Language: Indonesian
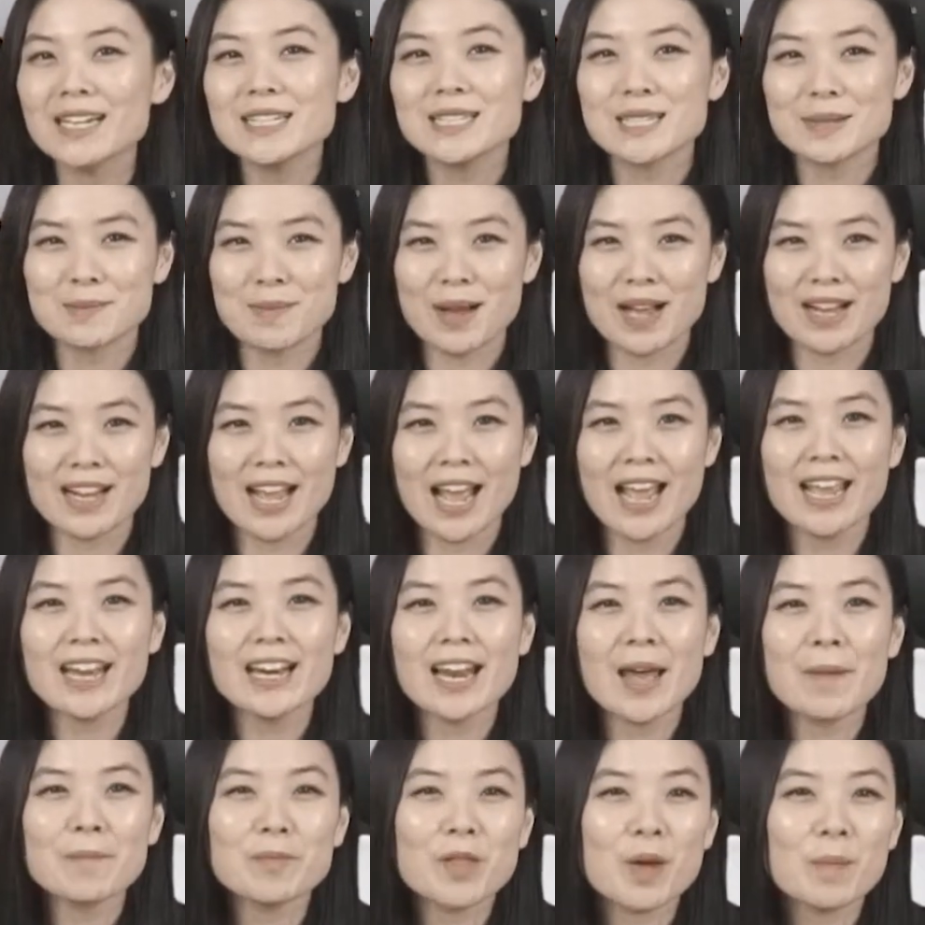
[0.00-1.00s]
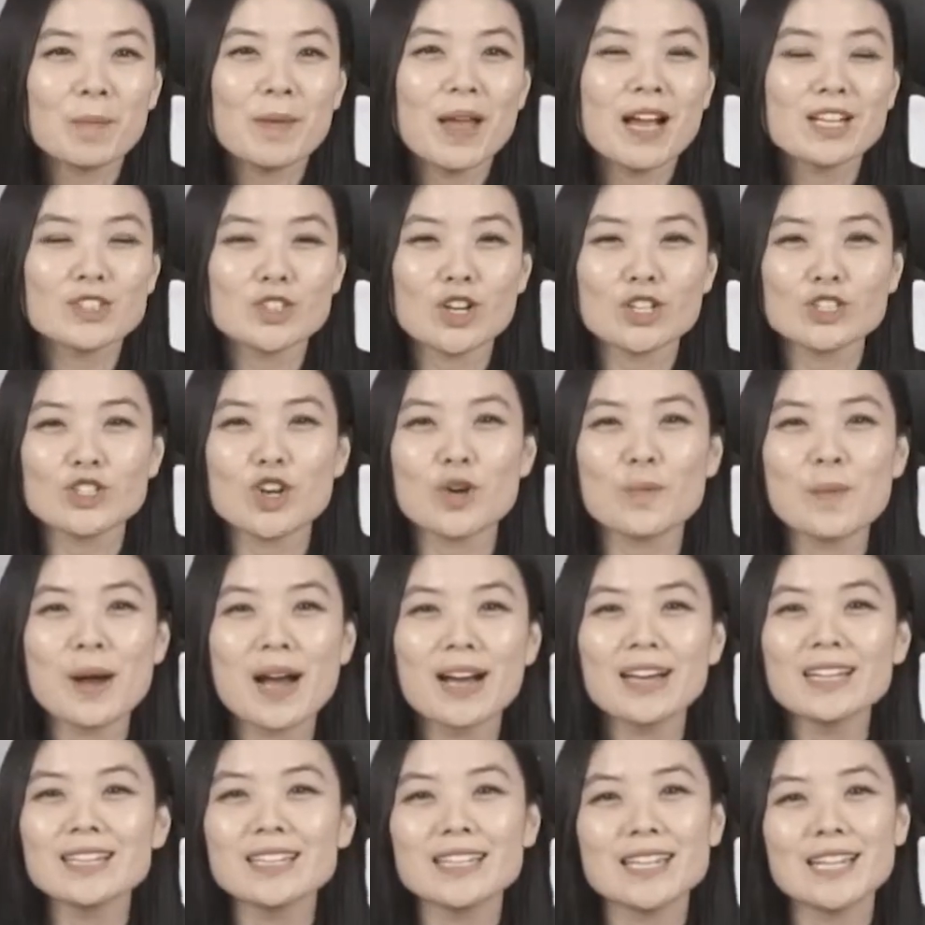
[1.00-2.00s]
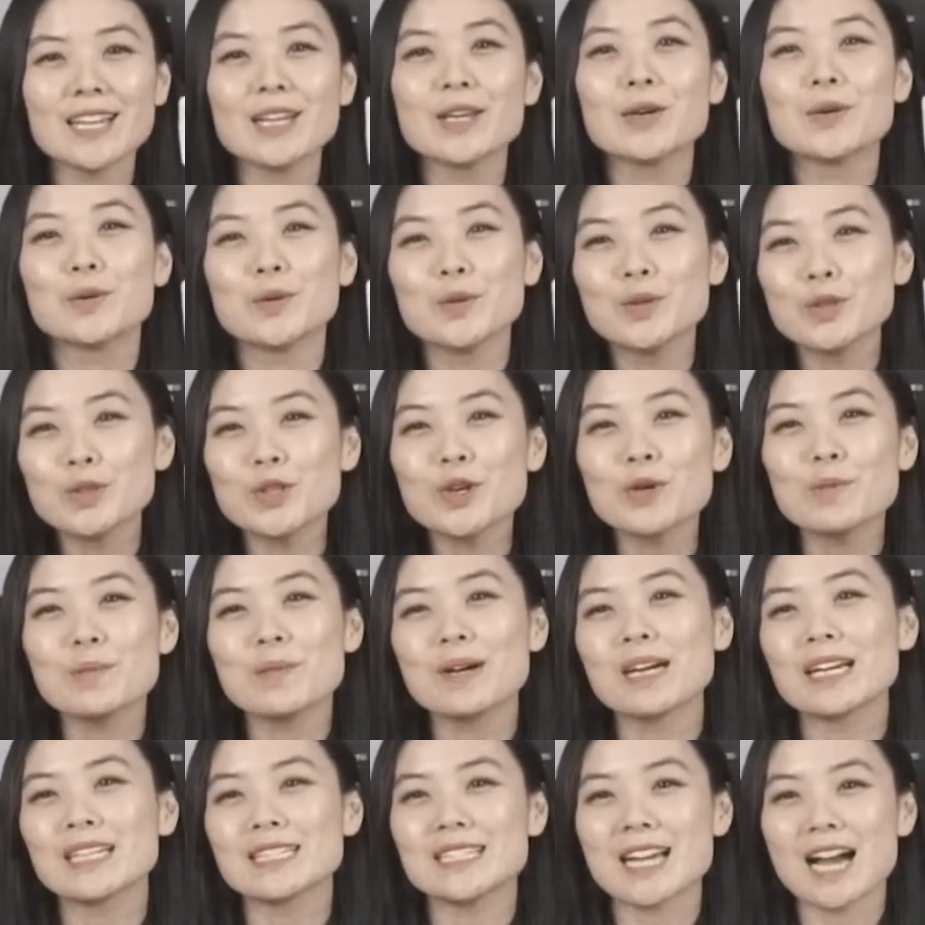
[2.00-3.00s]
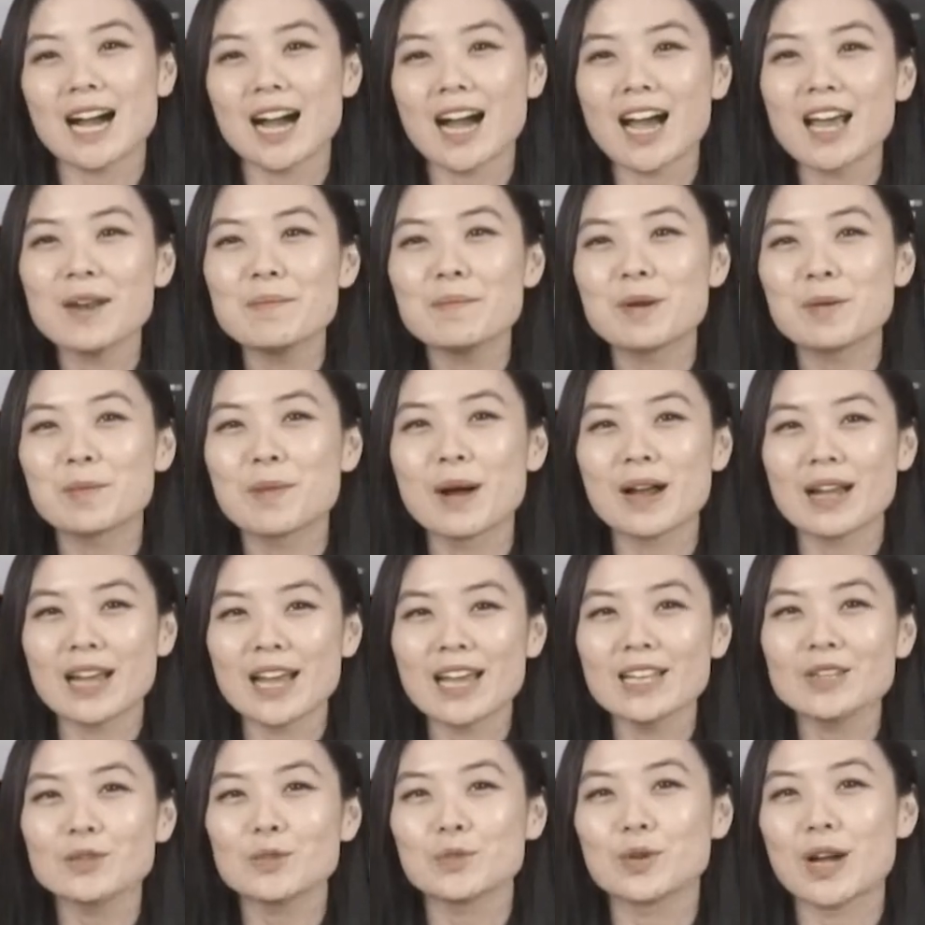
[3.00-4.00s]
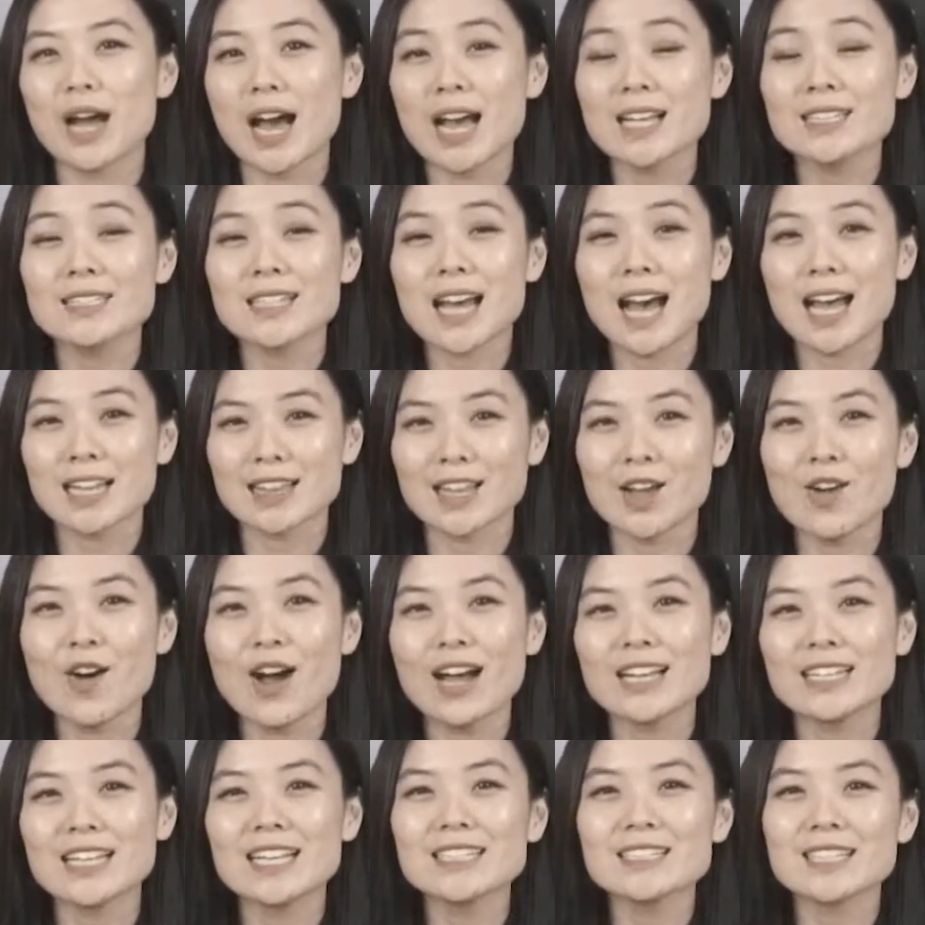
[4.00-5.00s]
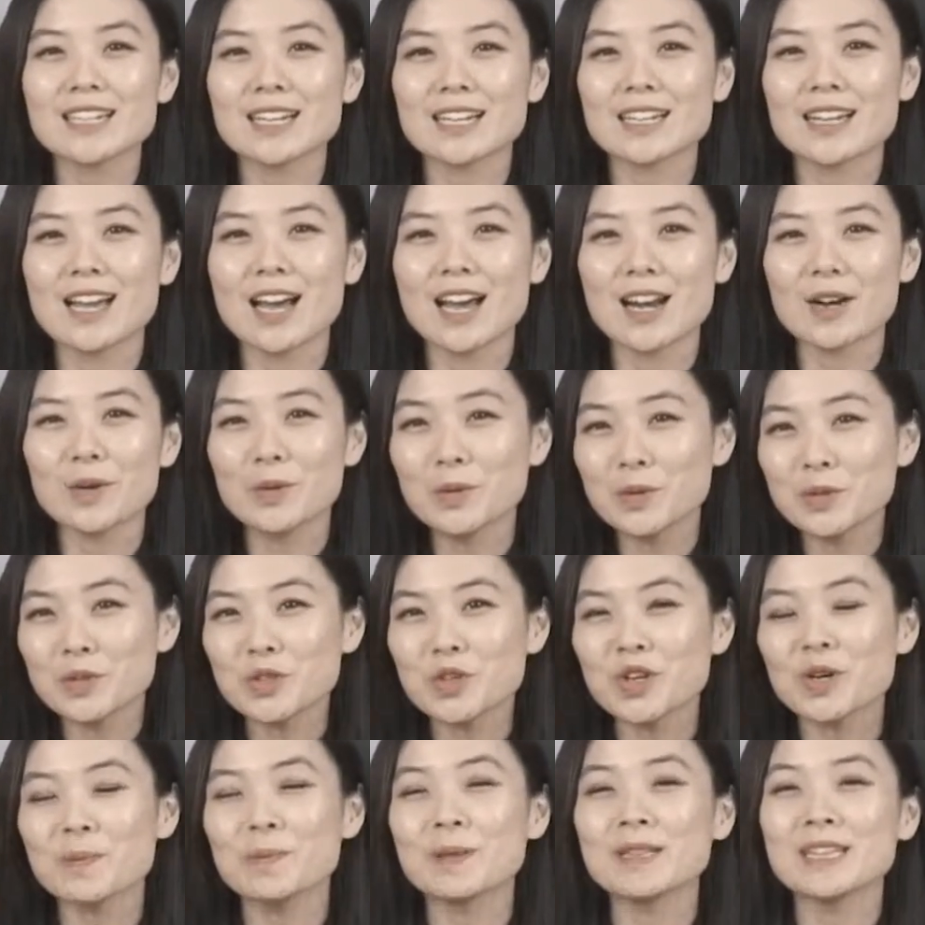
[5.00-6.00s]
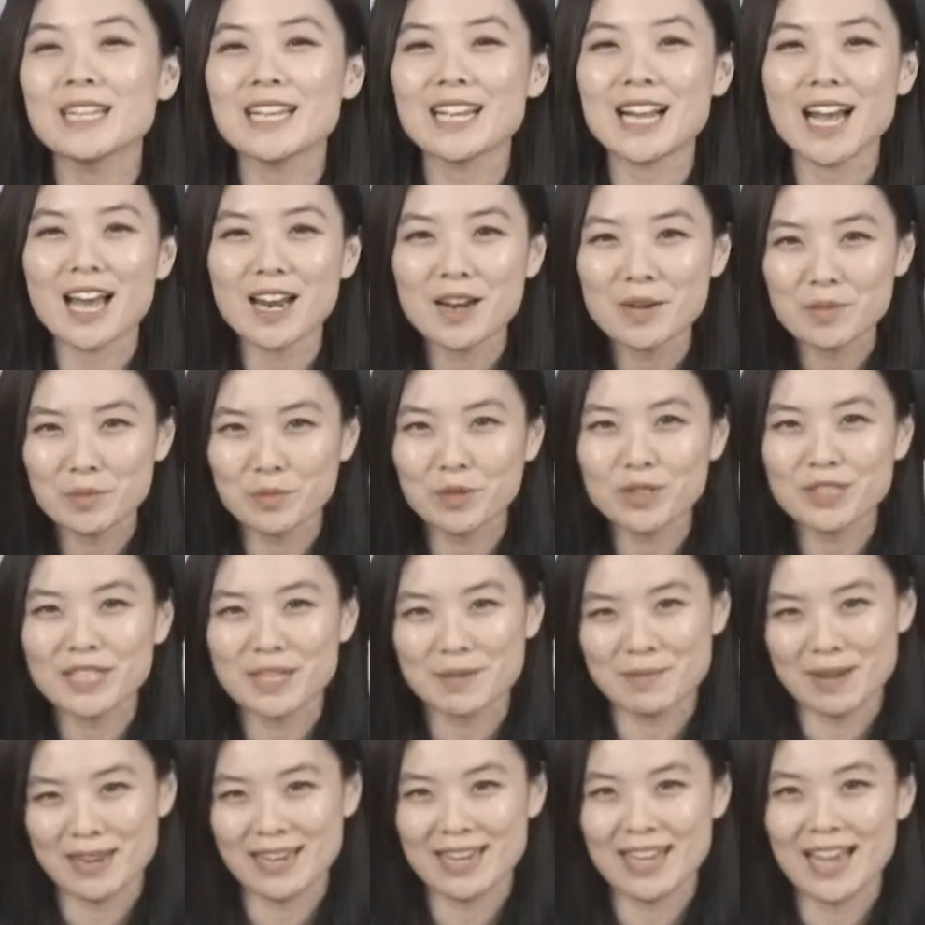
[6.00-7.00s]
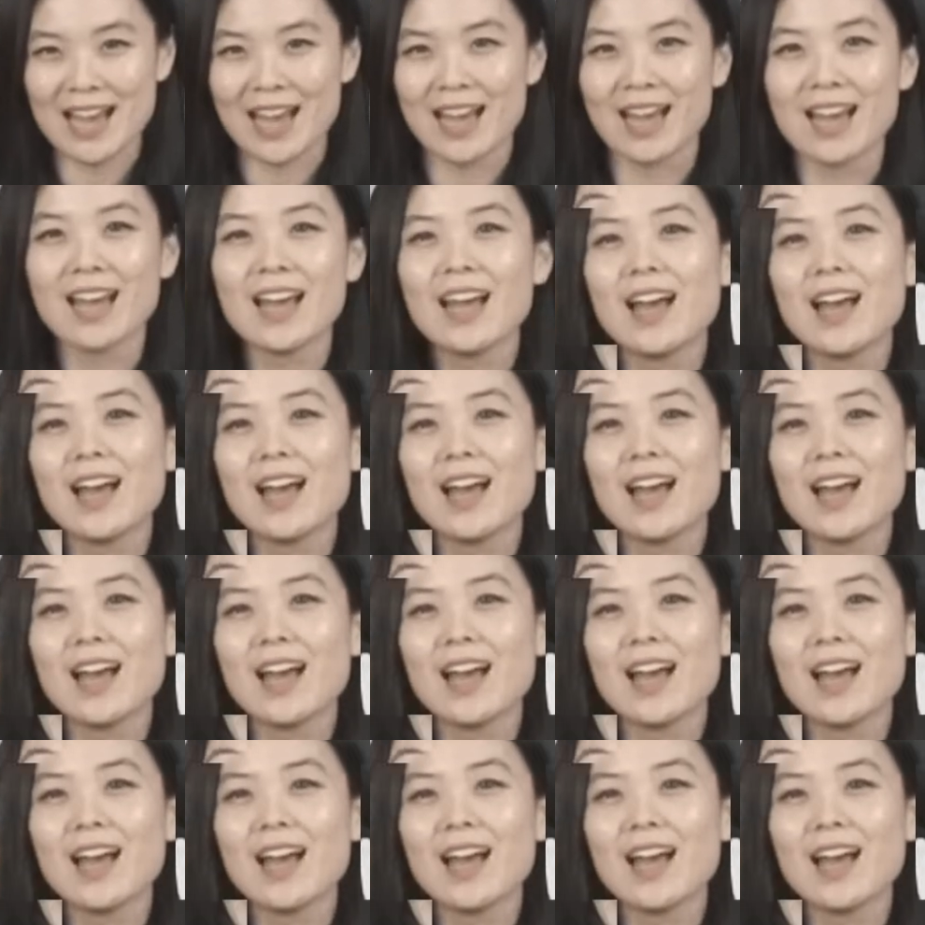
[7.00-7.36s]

sebagai laptop yang cocok banget nih untuk mengerjakan berbagai tugas atau hanya sekedar untuk kepentingan multimedia.